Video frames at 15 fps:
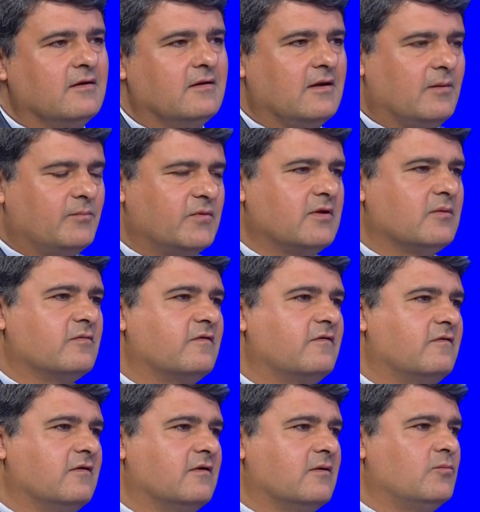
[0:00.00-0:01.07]

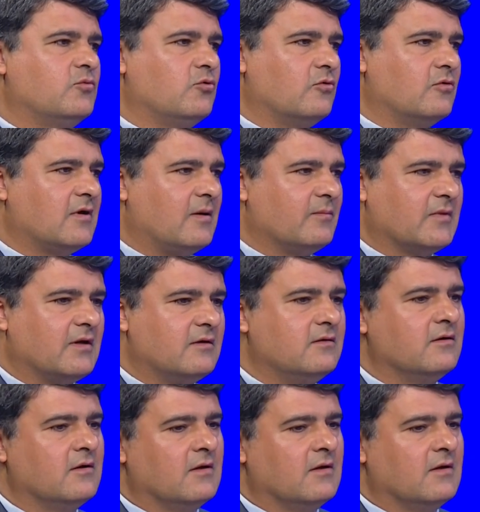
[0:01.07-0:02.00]
yaptığımız e, programlar.